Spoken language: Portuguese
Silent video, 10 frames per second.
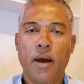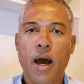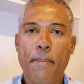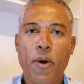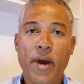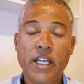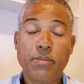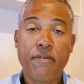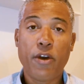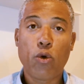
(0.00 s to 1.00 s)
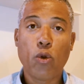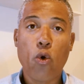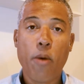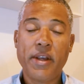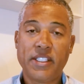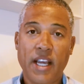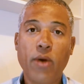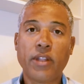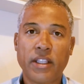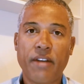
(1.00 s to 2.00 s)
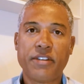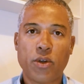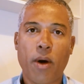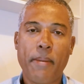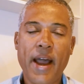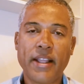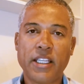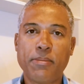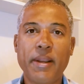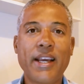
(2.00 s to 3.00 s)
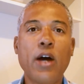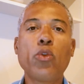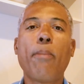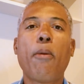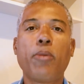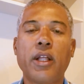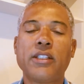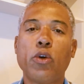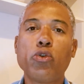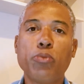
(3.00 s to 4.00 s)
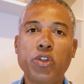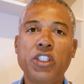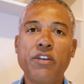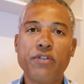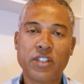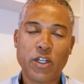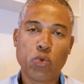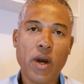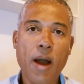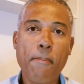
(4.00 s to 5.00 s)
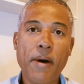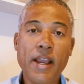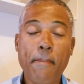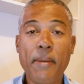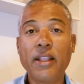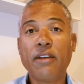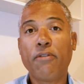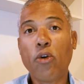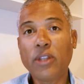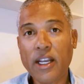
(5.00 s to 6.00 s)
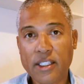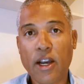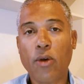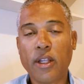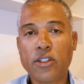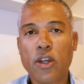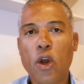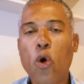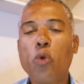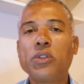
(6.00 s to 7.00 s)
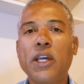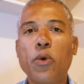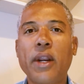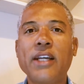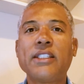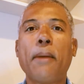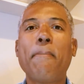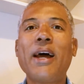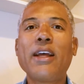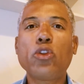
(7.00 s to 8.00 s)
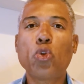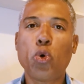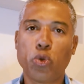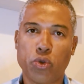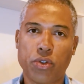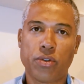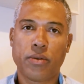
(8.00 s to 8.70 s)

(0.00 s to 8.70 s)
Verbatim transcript: A Pelesp veiculou um comercial na televisão aberta explicando à população os motivos da sua campanha pela volta às aulas com segurança para todos.